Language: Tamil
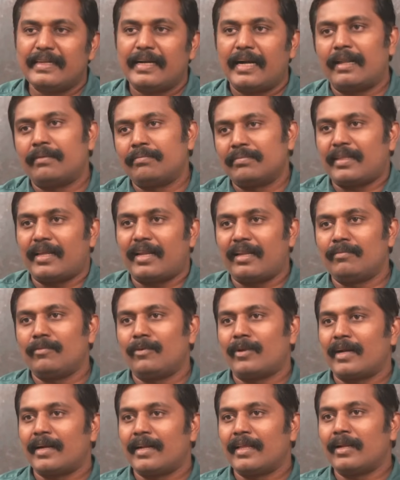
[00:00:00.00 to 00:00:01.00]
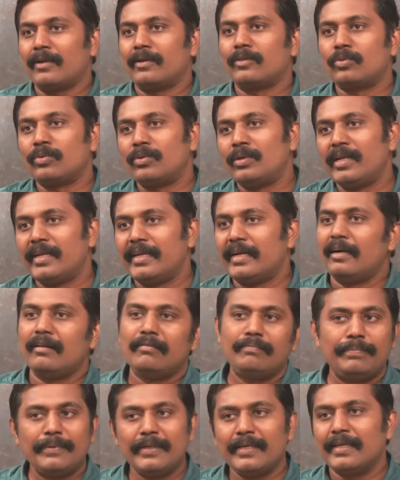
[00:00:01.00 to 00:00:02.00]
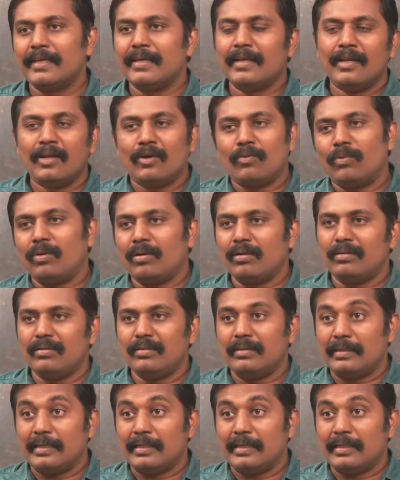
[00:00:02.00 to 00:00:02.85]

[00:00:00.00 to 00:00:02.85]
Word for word: இளம் தலைமுறையினரை தூண்டி எழுப்பி ஒரு